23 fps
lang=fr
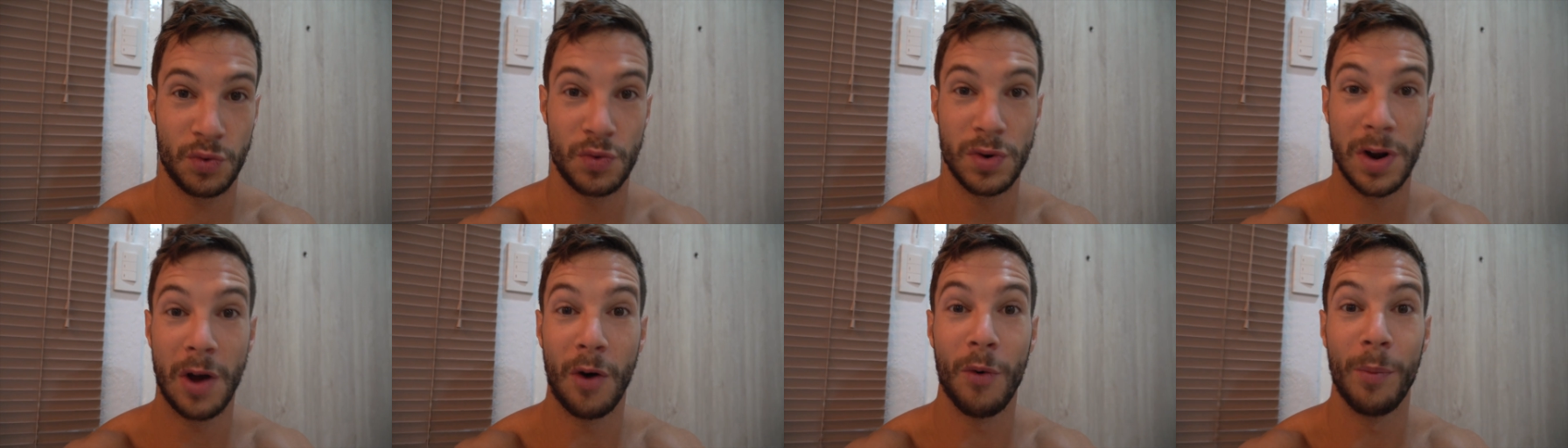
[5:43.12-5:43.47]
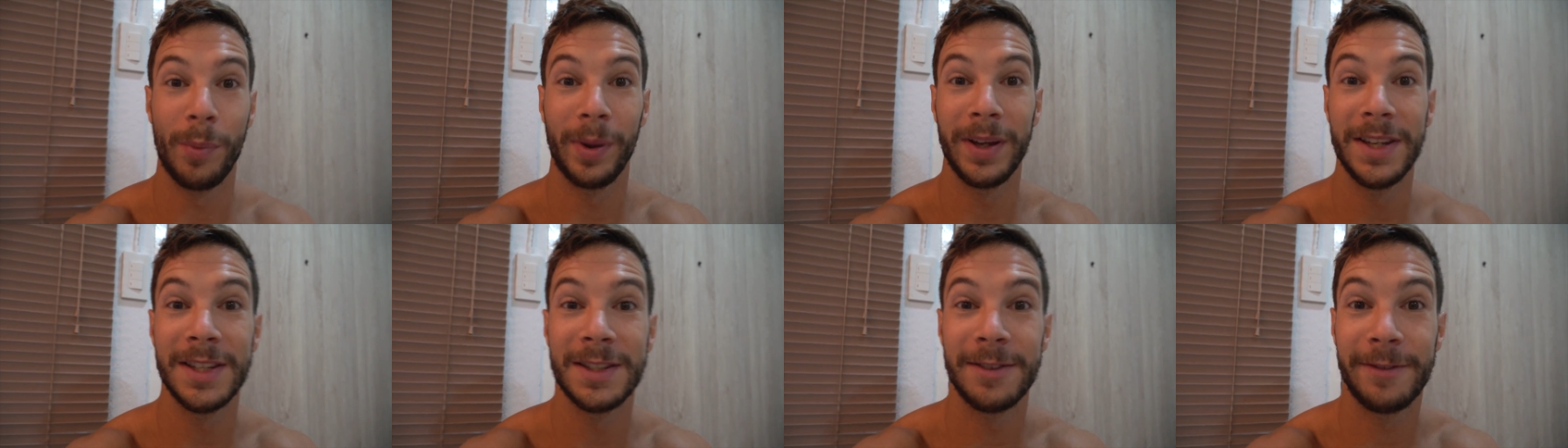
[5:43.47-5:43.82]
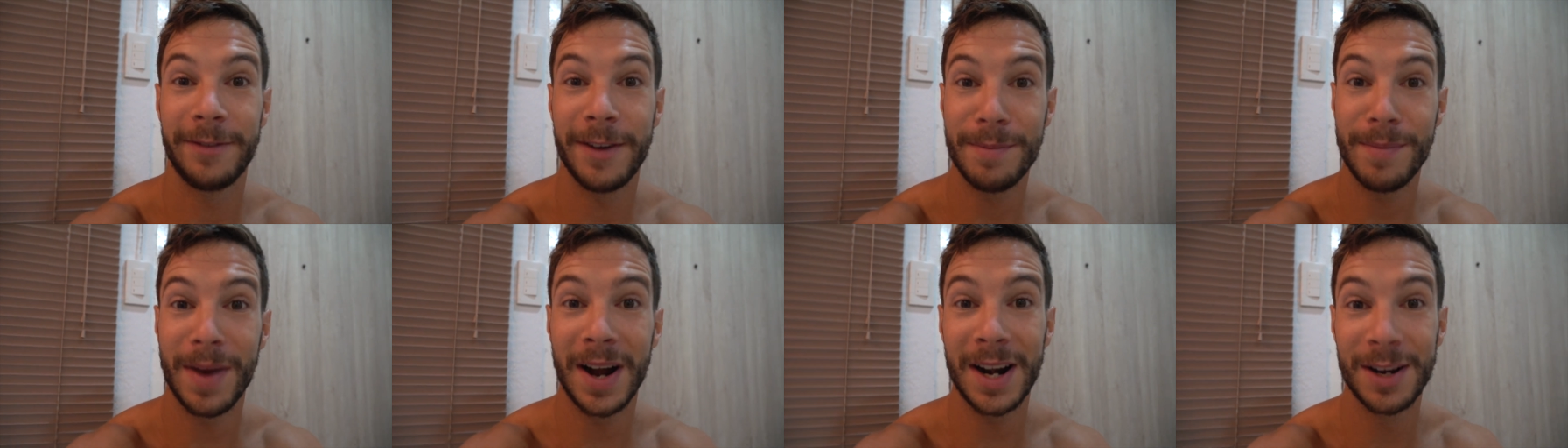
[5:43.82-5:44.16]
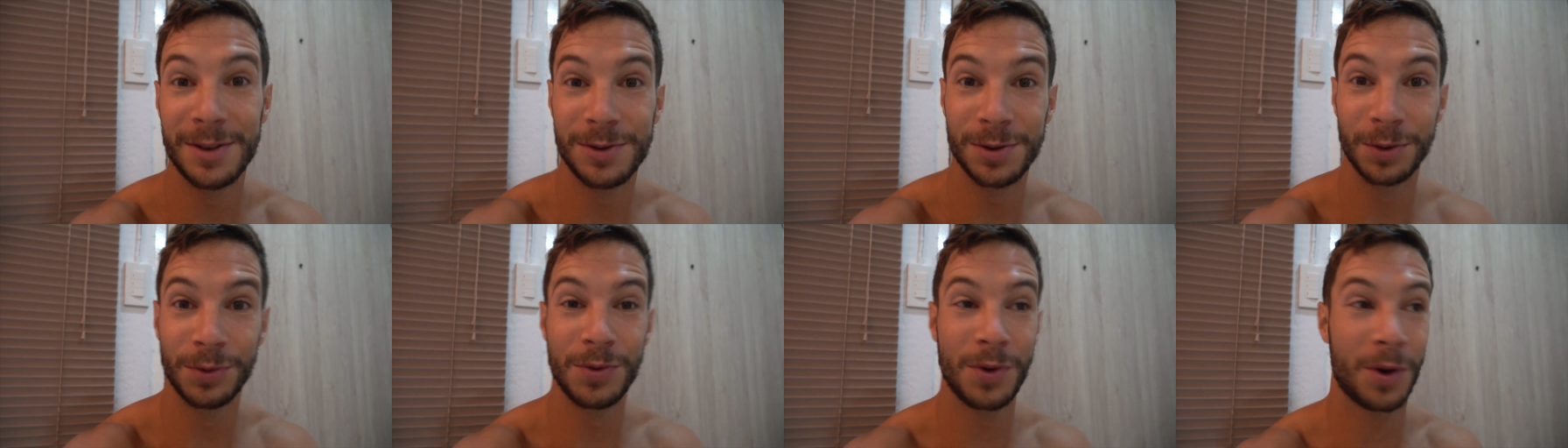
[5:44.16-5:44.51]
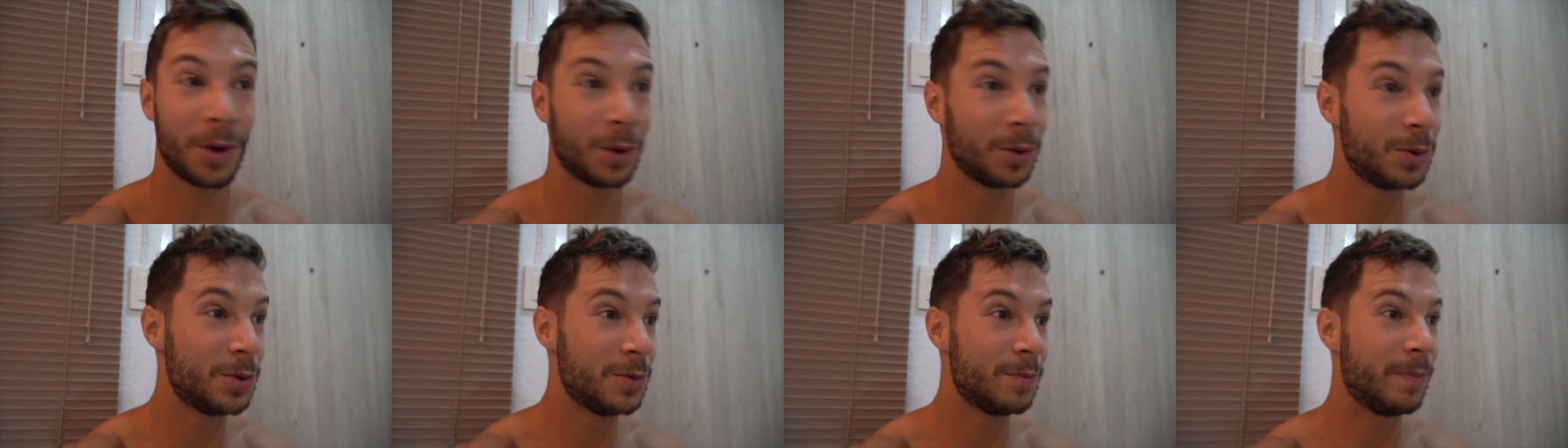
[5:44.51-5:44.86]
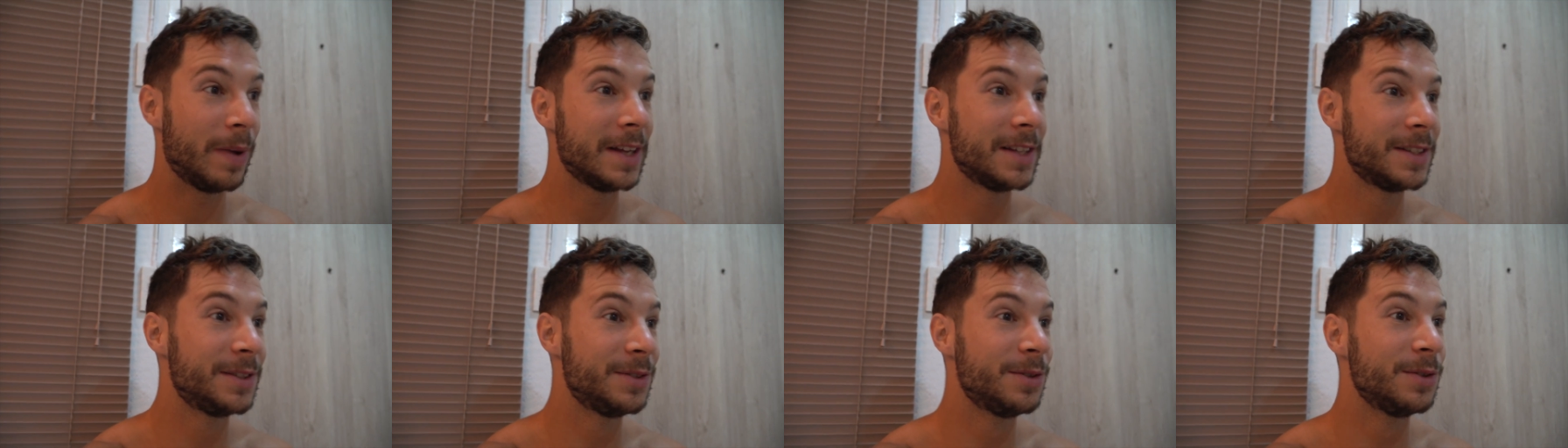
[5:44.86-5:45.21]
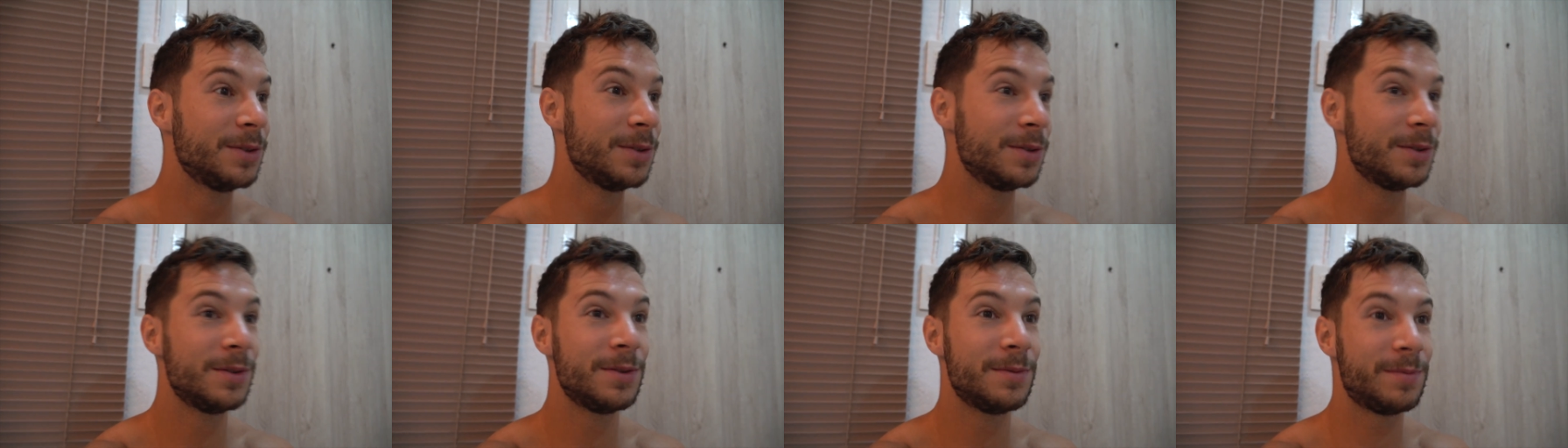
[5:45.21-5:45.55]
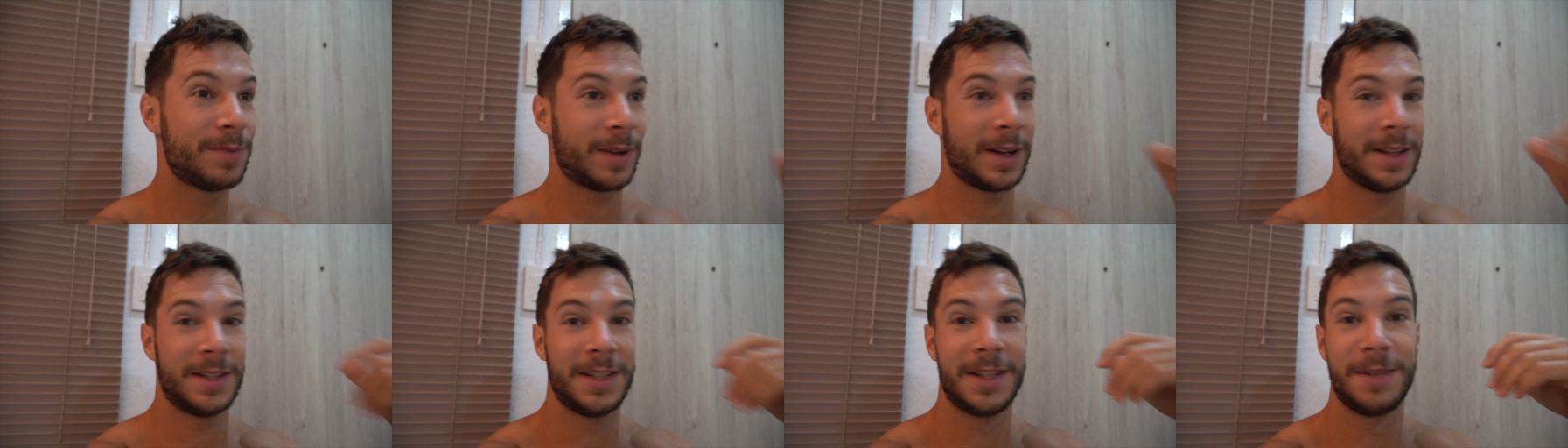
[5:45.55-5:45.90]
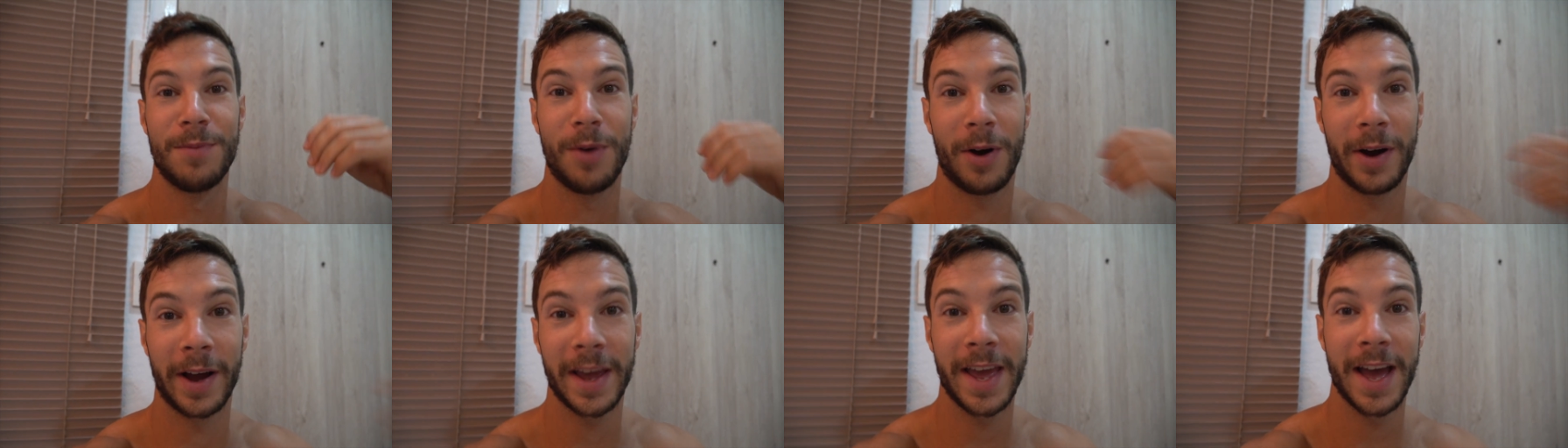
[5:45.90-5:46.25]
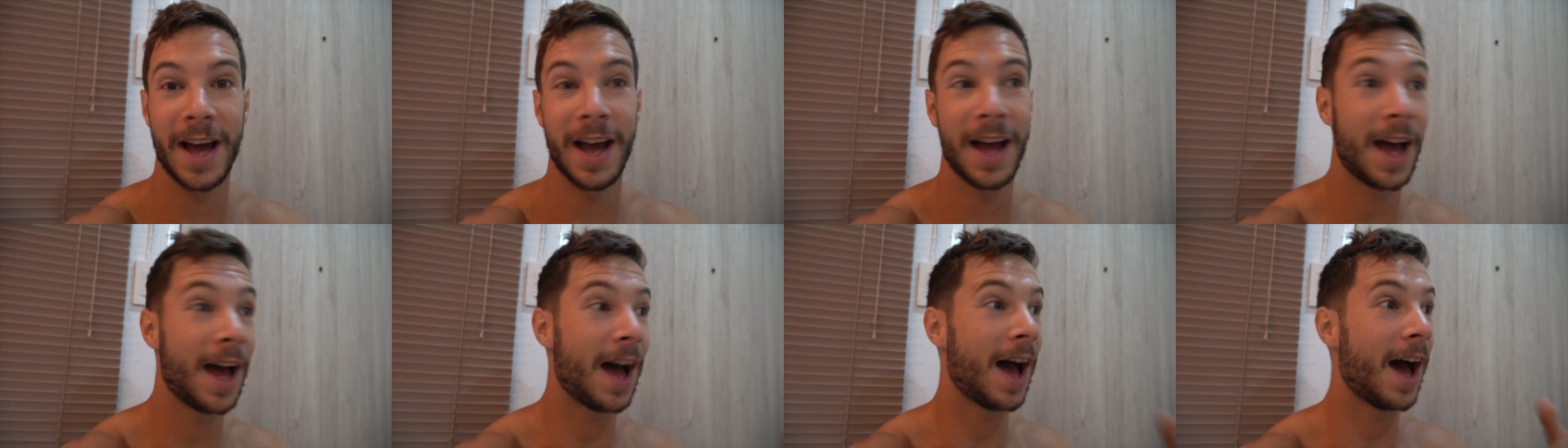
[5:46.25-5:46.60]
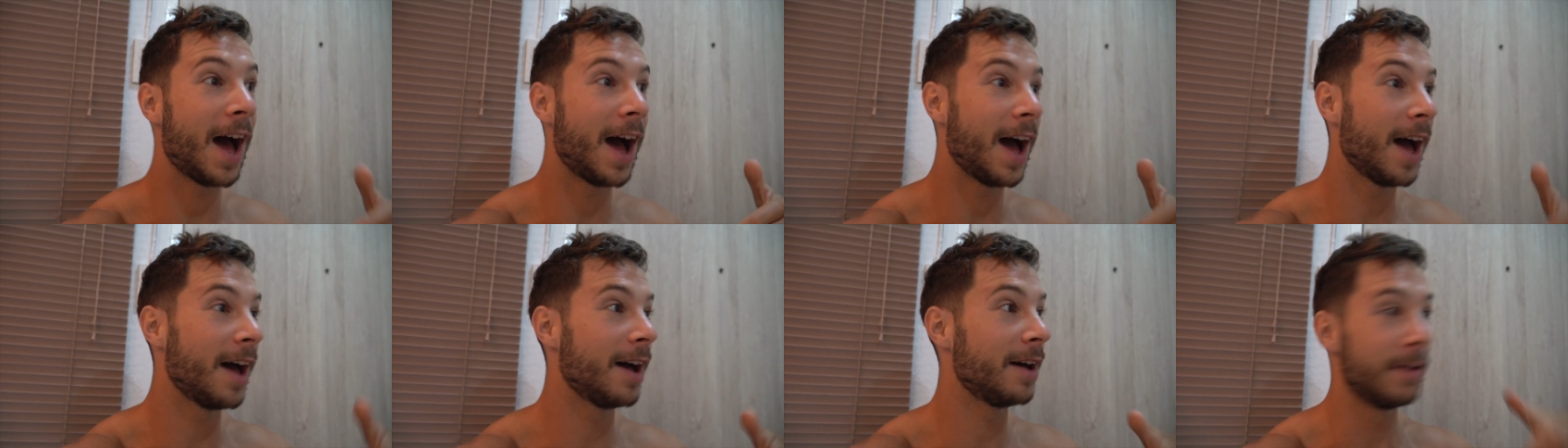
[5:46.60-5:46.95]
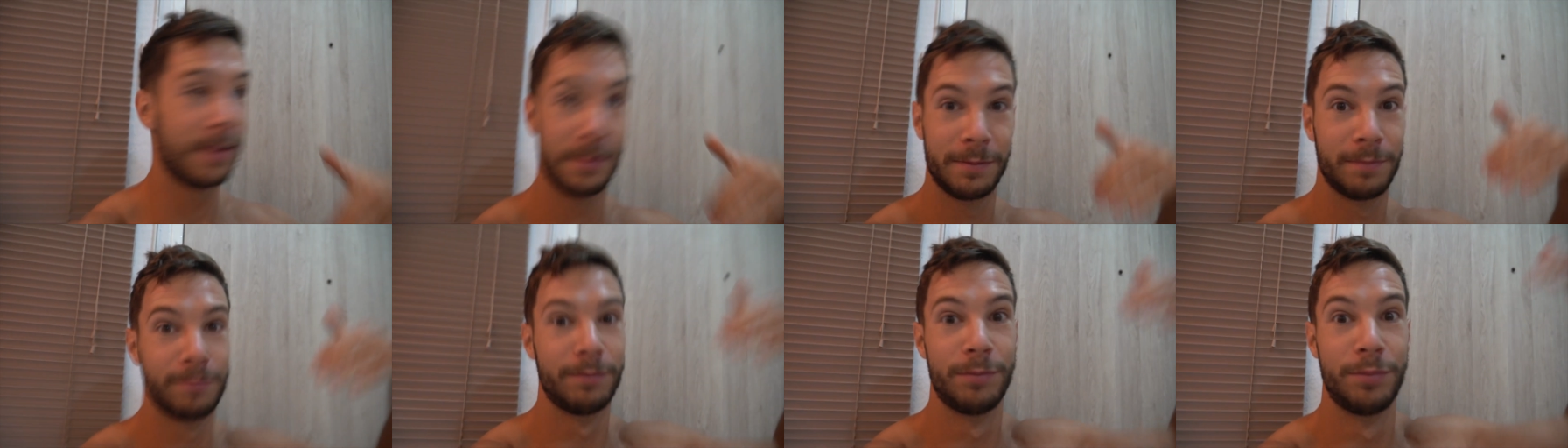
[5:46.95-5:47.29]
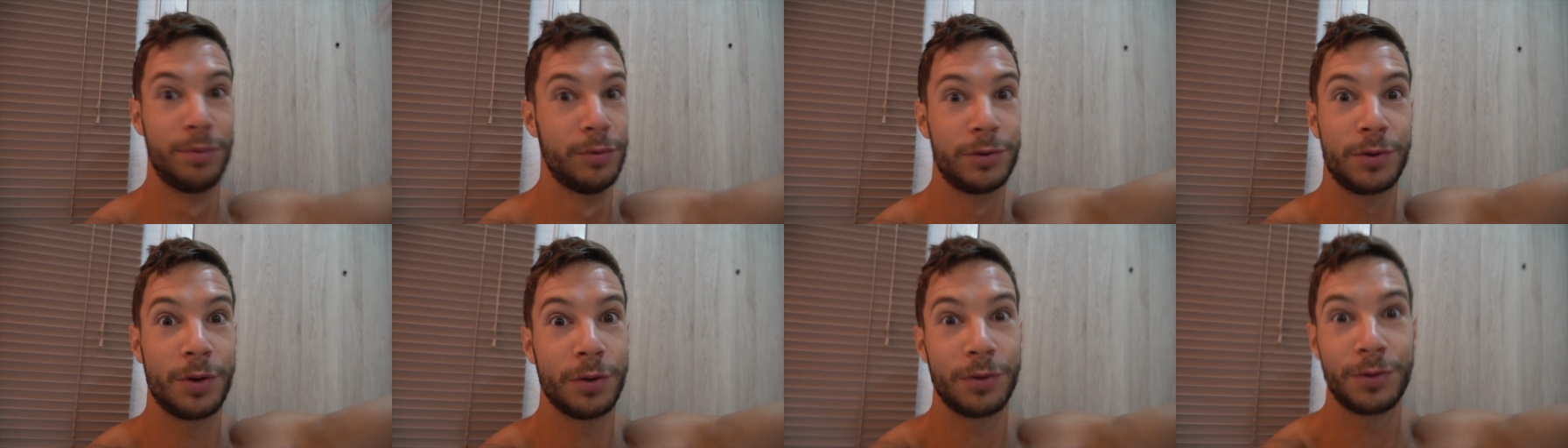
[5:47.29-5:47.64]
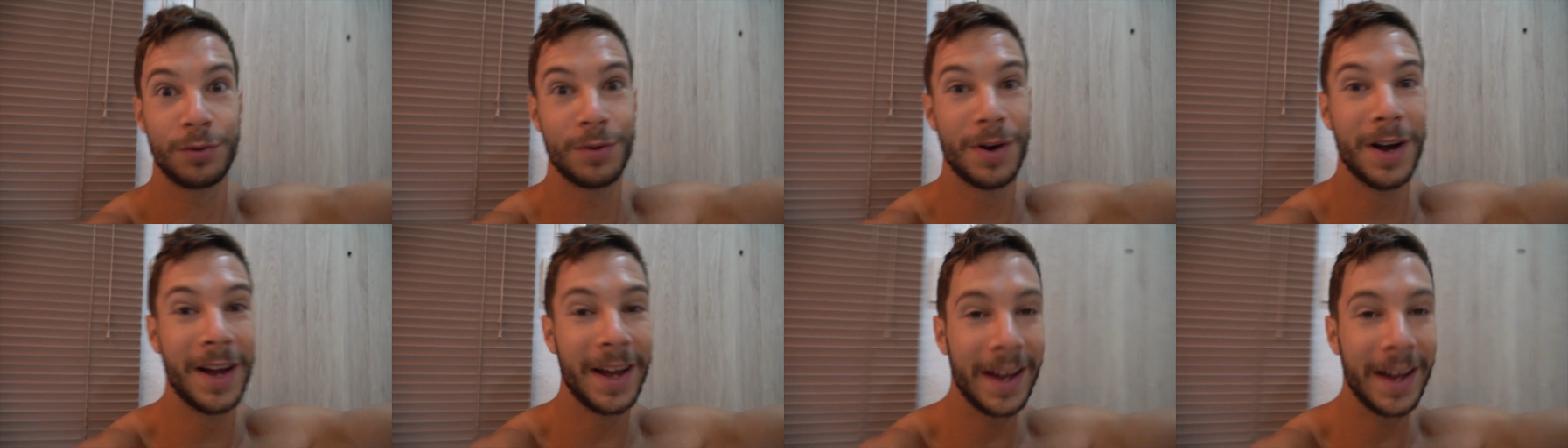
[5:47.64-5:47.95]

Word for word: coup, la reprise fait mal, surtout quand tu passes de pratiquement rien à plus que tout.